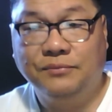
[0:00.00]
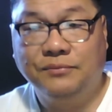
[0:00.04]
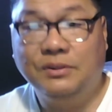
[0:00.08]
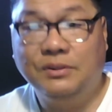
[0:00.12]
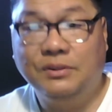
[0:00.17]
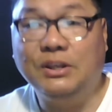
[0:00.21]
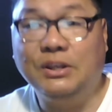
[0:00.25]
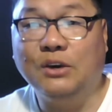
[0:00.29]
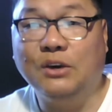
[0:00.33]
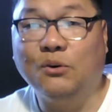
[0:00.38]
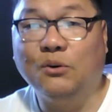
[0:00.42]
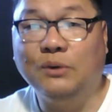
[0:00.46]

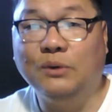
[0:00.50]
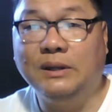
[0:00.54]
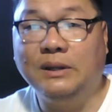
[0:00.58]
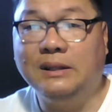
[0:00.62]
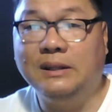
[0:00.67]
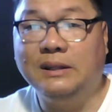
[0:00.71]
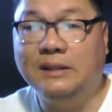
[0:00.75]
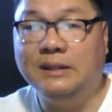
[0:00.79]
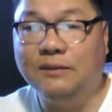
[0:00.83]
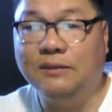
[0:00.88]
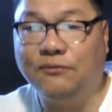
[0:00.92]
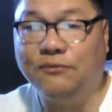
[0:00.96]
The only
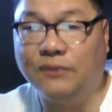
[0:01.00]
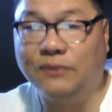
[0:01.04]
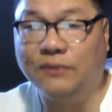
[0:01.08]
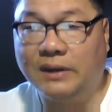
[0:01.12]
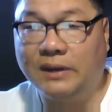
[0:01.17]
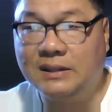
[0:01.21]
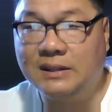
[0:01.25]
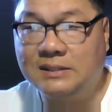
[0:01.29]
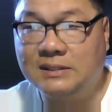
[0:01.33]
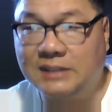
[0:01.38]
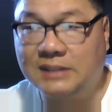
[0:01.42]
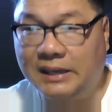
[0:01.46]

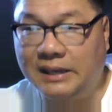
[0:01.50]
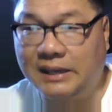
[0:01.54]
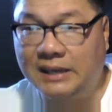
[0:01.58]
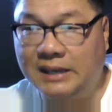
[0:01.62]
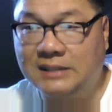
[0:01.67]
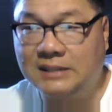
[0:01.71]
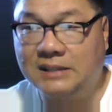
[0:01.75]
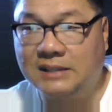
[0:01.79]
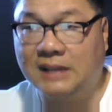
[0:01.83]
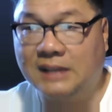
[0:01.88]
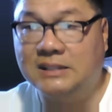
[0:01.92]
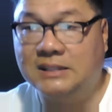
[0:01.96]
difference
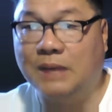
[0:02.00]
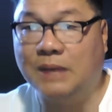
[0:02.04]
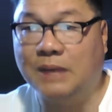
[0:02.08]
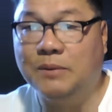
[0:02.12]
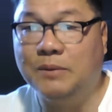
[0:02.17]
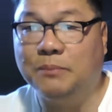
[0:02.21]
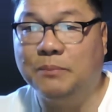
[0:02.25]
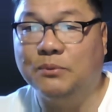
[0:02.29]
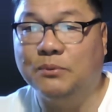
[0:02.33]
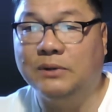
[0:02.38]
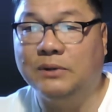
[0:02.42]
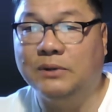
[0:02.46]
is, ang
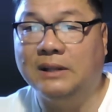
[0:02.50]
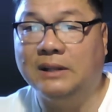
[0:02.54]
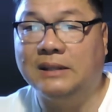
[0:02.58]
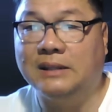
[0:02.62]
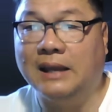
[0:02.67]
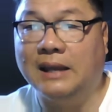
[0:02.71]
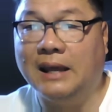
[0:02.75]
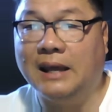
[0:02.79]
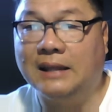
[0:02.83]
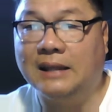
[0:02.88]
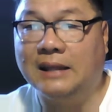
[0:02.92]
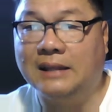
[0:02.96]
sabi po ng
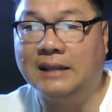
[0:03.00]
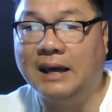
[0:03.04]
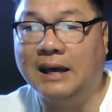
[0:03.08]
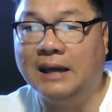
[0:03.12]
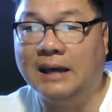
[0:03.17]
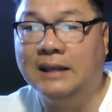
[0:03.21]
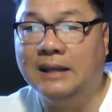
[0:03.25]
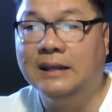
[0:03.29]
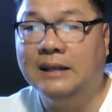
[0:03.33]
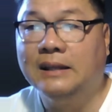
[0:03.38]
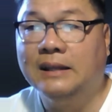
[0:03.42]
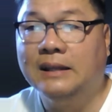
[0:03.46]
talata,